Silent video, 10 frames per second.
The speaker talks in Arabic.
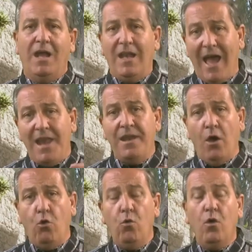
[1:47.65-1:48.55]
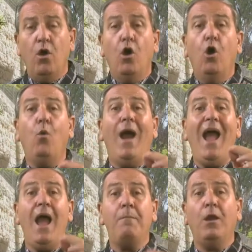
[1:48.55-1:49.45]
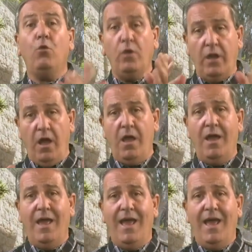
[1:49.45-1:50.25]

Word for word: لأنه هو حمل الله